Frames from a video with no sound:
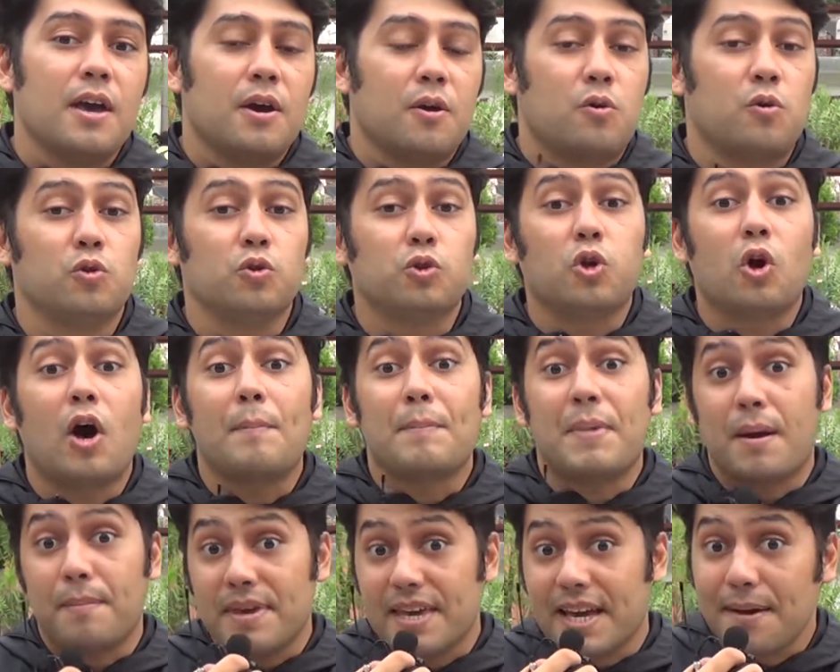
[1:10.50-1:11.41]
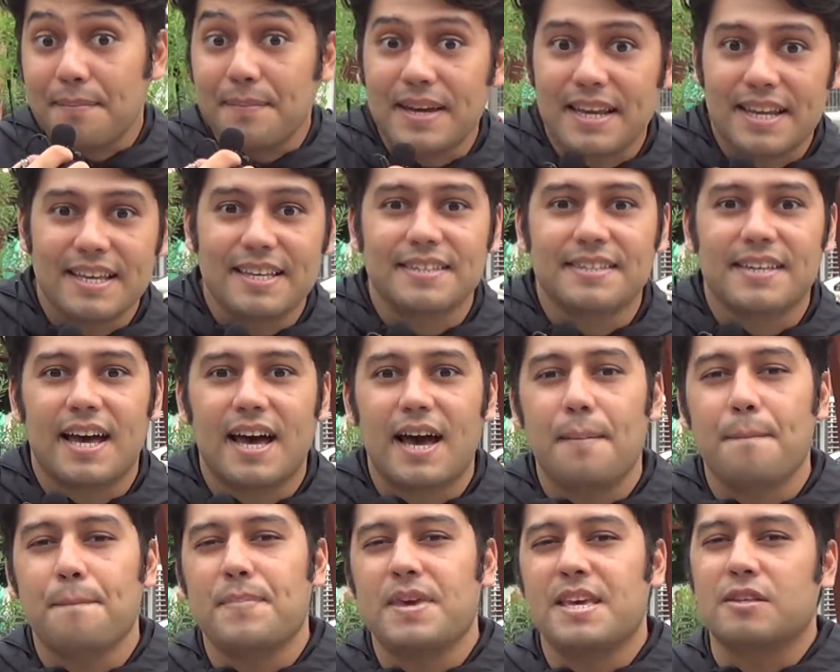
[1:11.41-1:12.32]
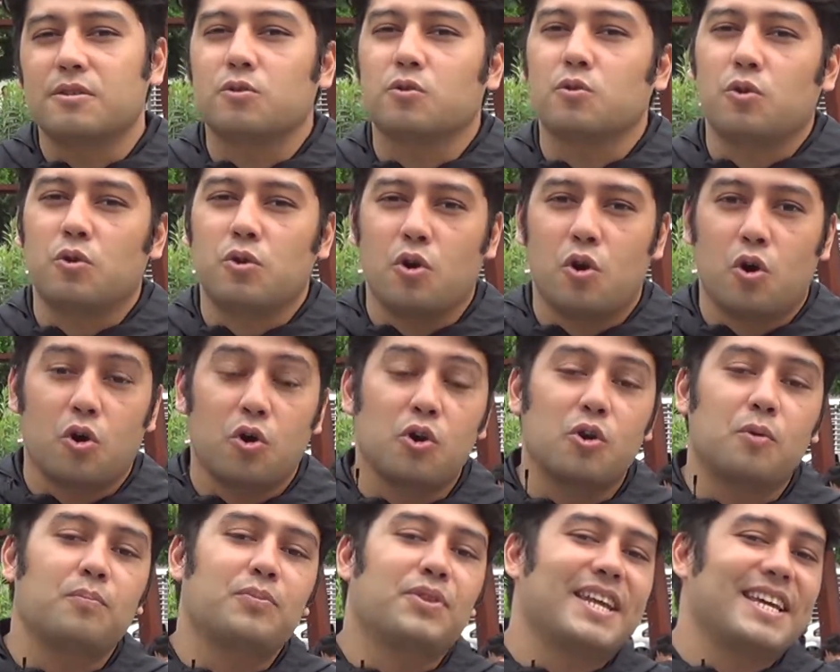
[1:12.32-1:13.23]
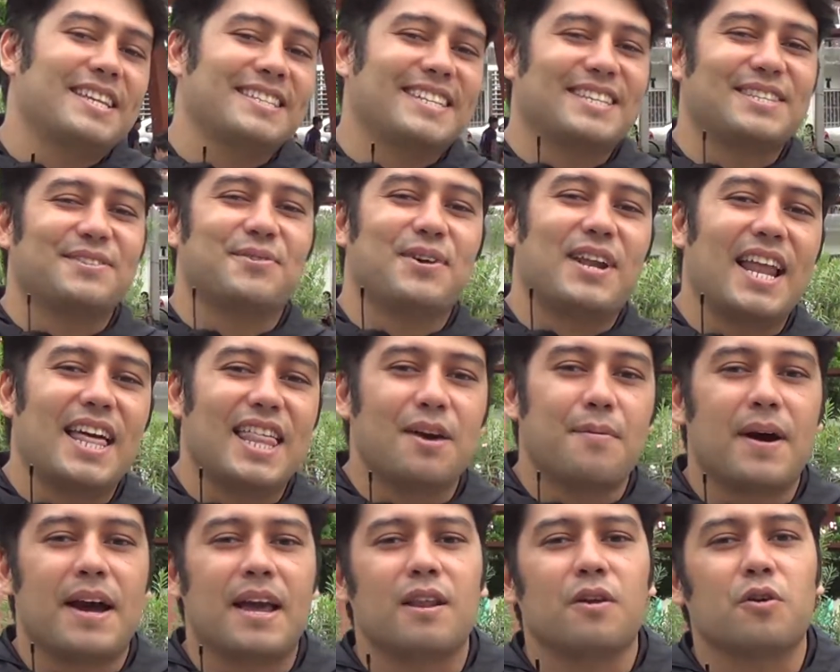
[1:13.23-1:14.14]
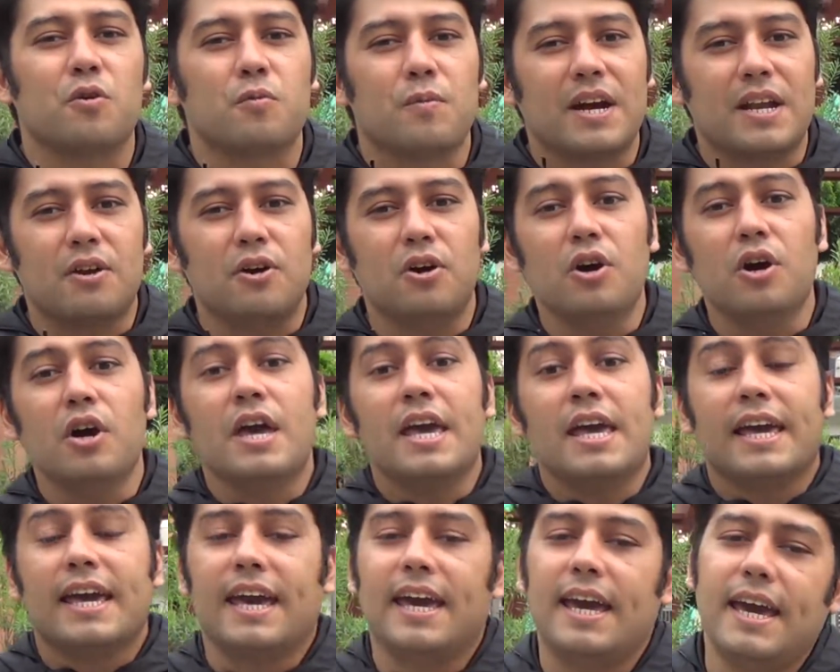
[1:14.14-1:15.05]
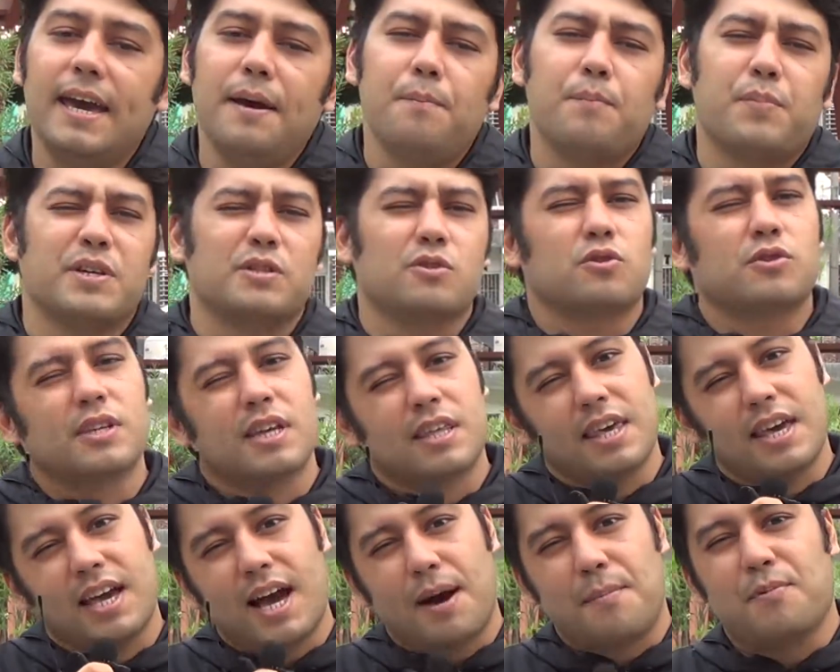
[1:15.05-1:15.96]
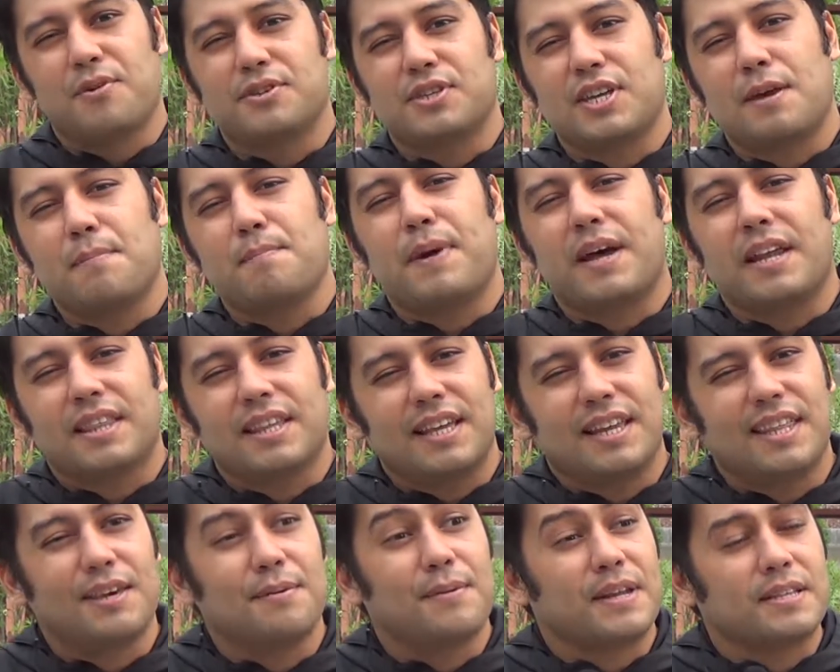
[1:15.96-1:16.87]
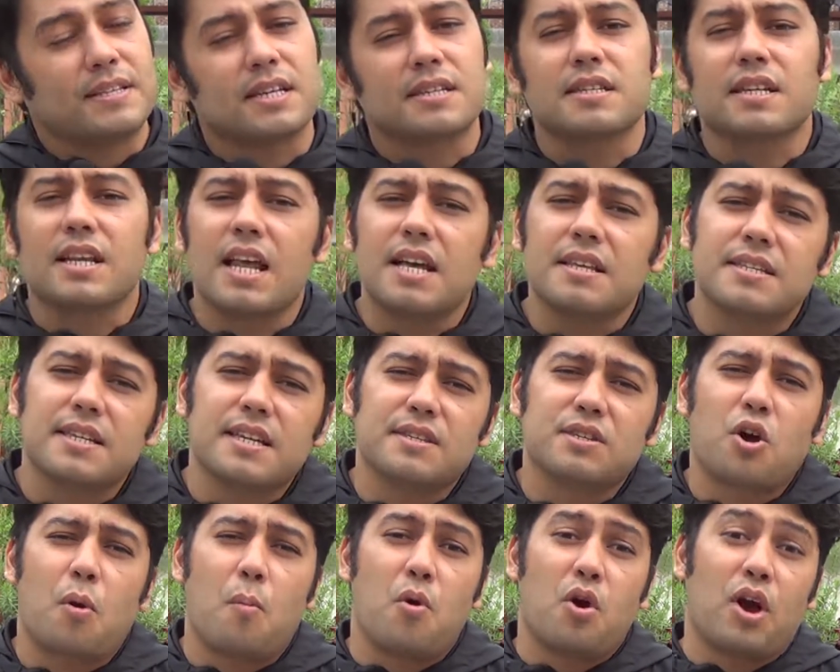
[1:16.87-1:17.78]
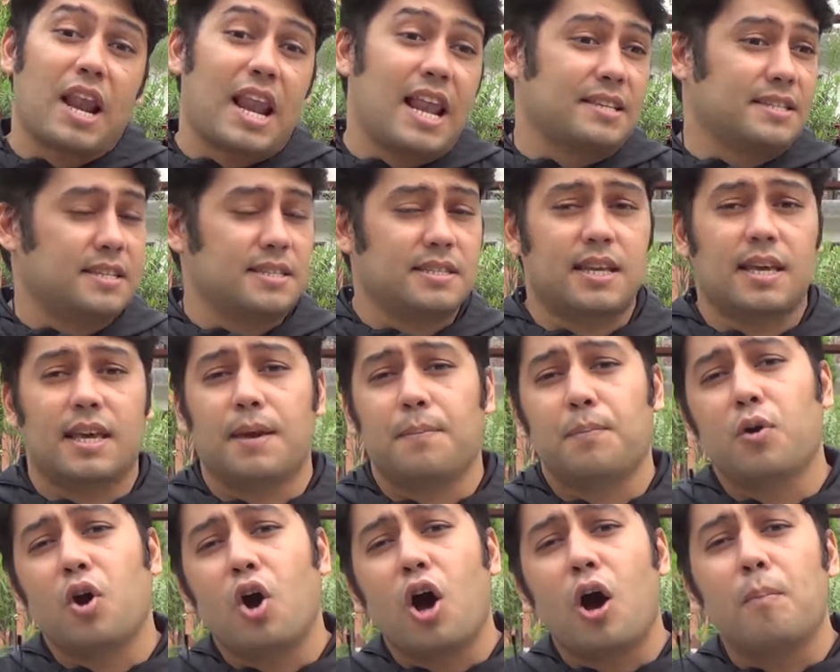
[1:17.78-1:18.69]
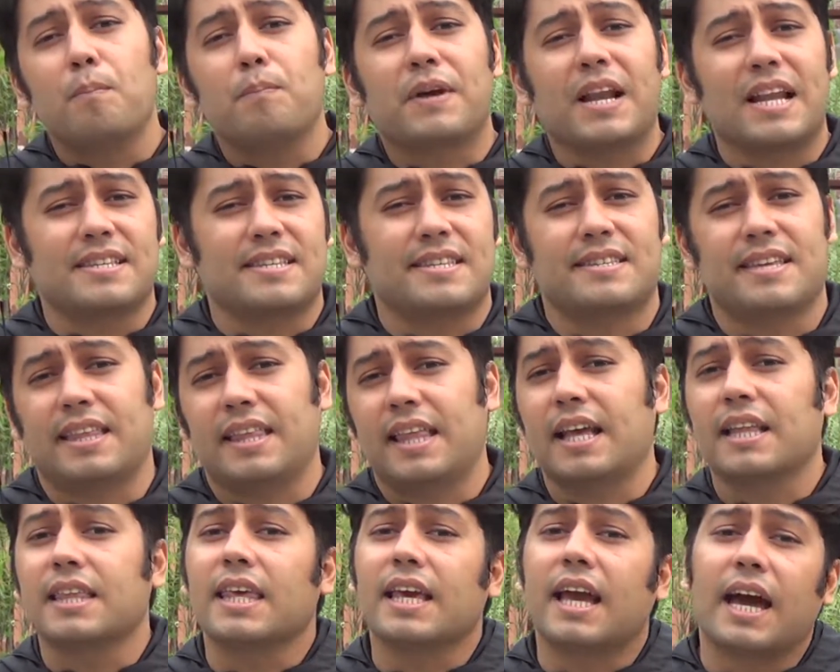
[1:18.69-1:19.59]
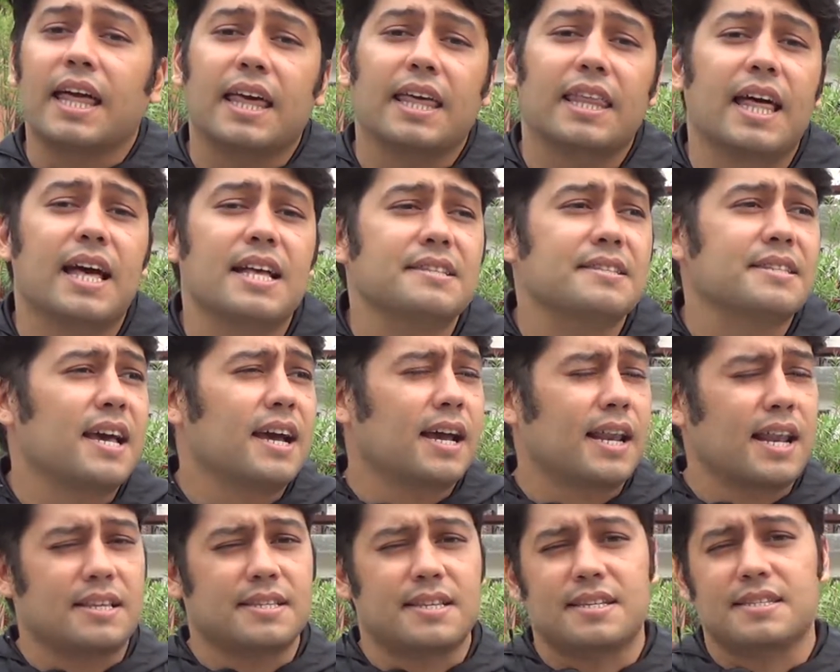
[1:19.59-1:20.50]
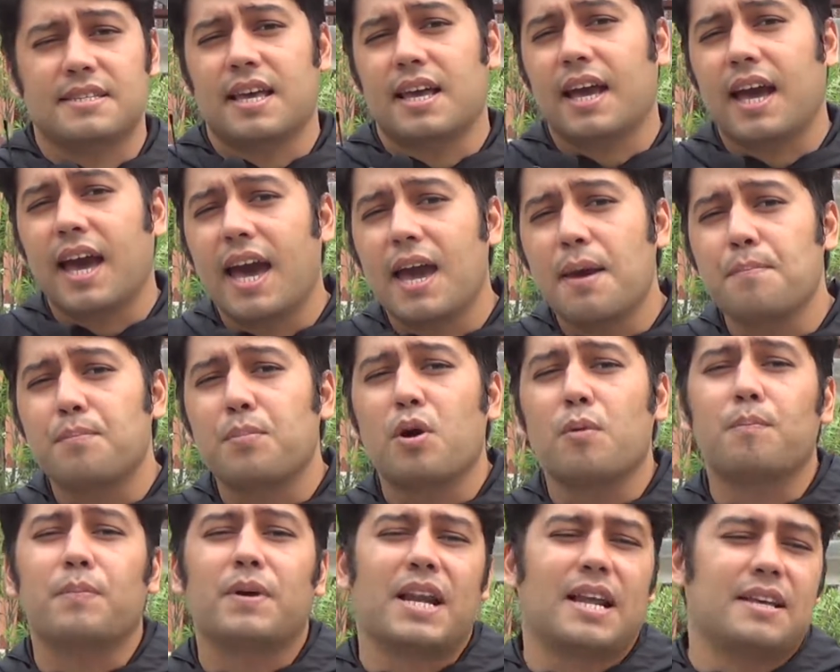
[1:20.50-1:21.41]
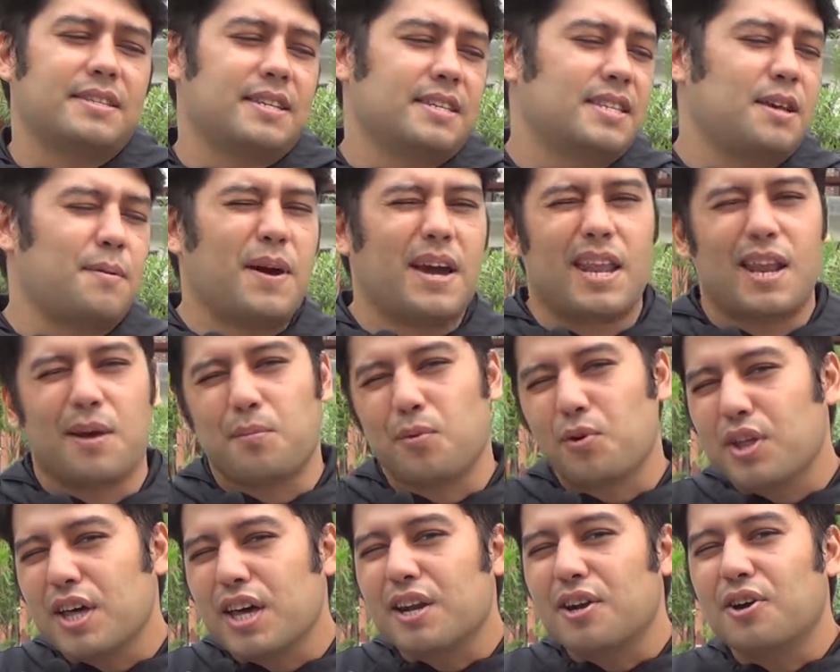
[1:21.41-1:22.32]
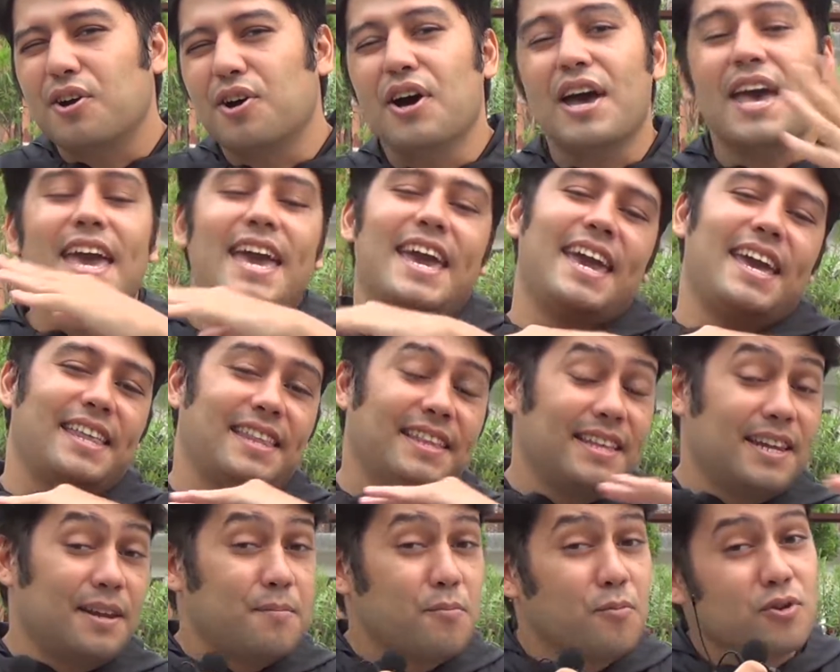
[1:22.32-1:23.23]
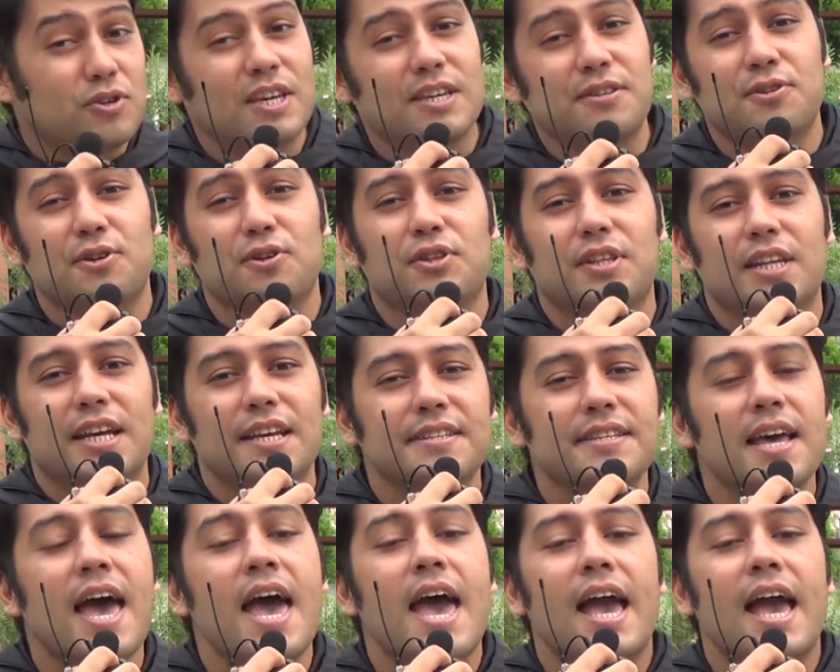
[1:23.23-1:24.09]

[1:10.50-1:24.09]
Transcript: junto a mi amiga melissa mi estudio Club 3 Escuela de Baile Urbano, que pues nos dedicamos a impartir diversas clases, como clases de hip hop, clases de técnica de danza, clases de K-pop, clases de baile moderno, entre muchas otras.